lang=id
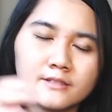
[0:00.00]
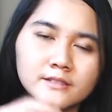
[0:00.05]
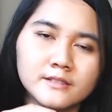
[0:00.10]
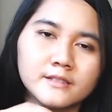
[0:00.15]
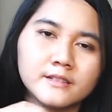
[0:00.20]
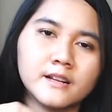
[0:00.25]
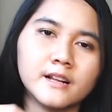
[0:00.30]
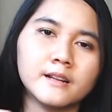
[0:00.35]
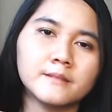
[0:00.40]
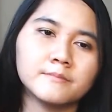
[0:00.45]
jadi
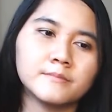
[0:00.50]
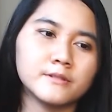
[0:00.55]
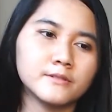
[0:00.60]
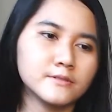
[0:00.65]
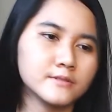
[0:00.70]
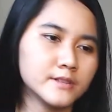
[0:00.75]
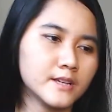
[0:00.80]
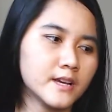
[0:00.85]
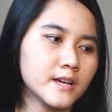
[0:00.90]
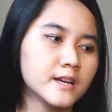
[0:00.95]
kalian
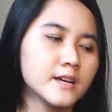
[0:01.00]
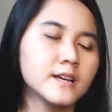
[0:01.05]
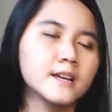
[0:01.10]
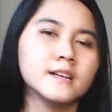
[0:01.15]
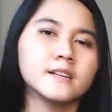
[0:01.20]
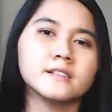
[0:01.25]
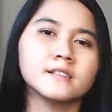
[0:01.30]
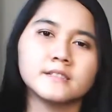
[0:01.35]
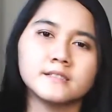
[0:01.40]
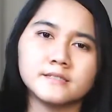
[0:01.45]
perlunya
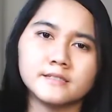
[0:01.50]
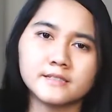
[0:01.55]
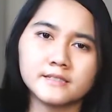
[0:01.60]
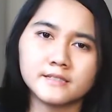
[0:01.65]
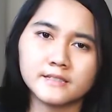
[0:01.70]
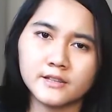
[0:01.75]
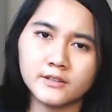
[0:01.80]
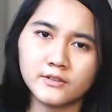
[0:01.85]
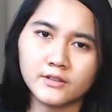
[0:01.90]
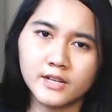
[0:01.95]
genjreng
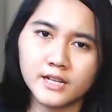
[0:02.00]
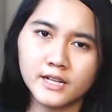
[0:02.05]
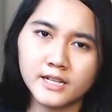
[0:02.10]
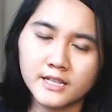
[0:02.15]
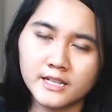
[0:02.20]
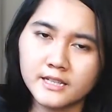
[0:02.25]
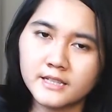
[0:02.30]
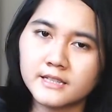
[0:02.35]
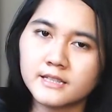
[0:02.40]
satu kali